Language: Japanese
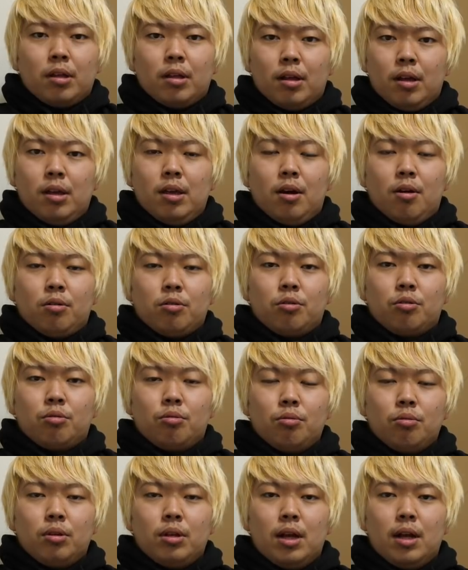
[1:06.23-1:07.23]
ただ、いや、
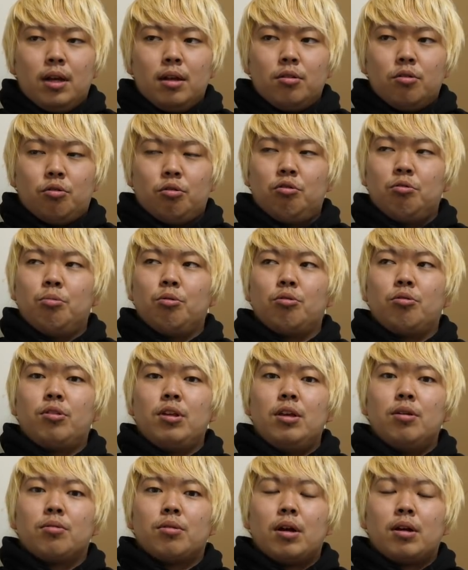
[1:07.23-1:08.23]
そんな食物
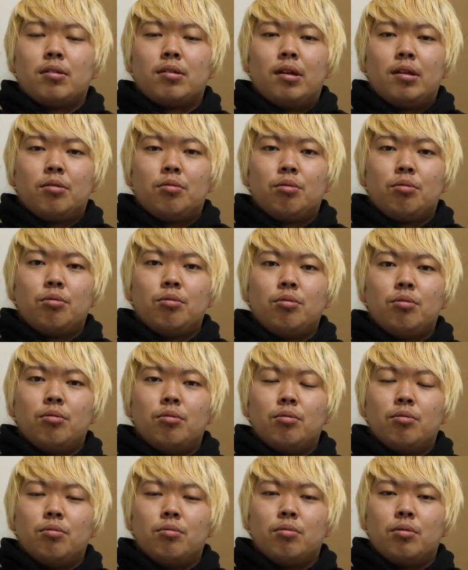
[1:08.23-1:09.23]
繊維をたくさん取
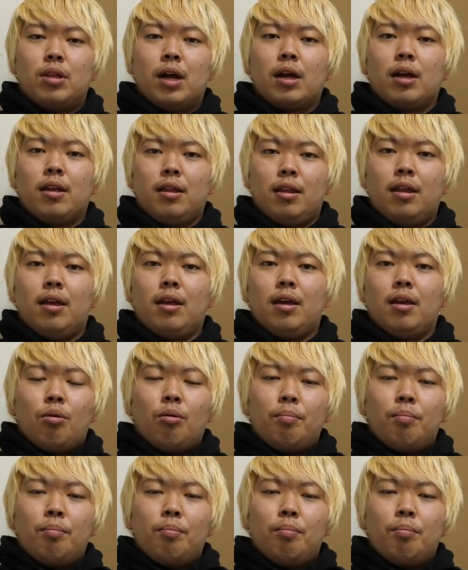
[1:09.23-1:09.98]
るだけで、